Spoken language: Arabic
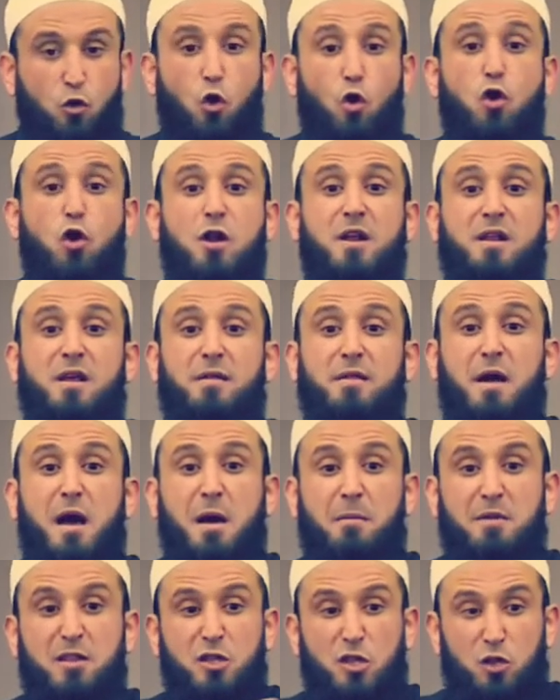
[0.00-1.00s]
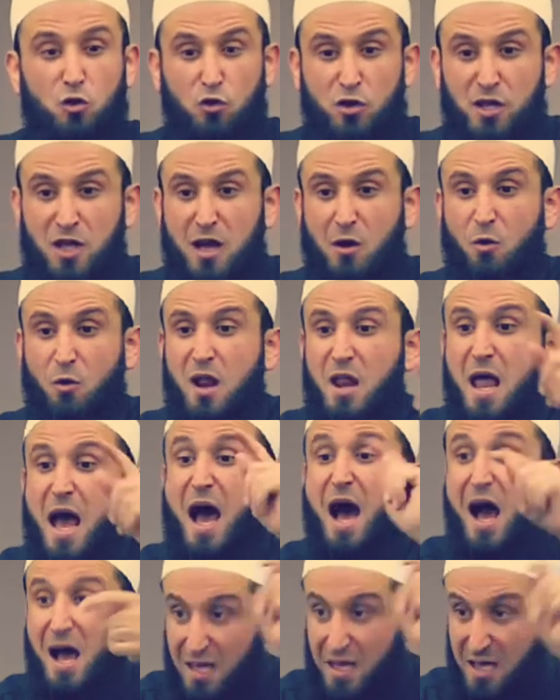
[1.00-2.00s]
كل نظام الدنيا
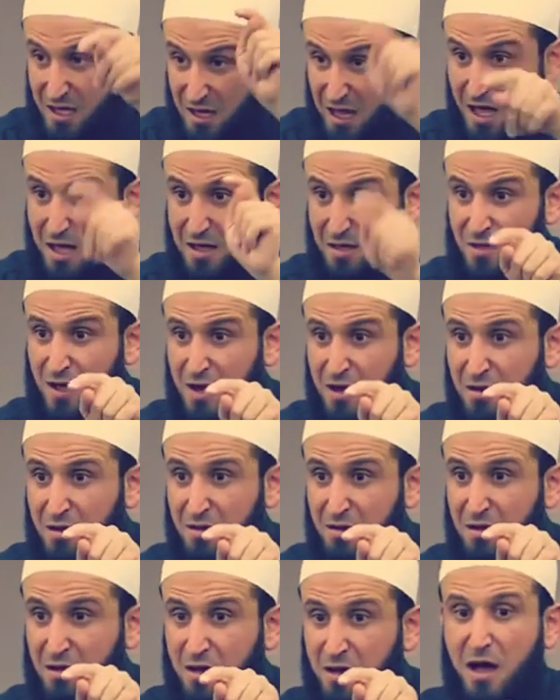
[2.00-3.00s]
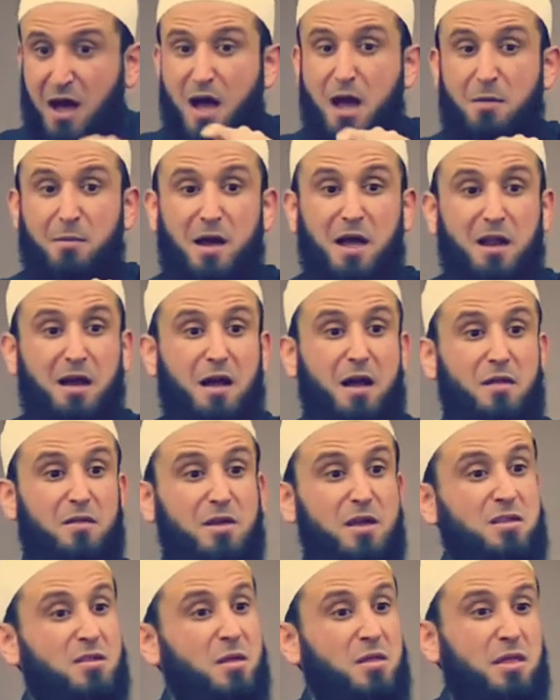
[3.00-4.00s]
والآخرة أيضا قائم على
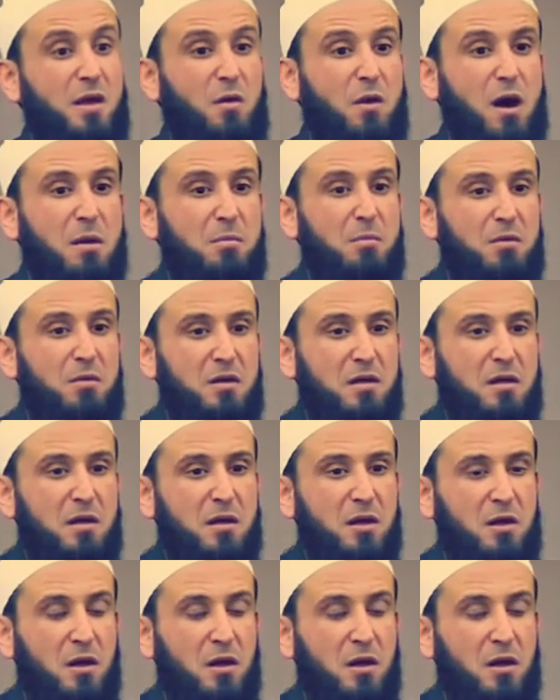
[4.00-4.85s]
قضية الثواب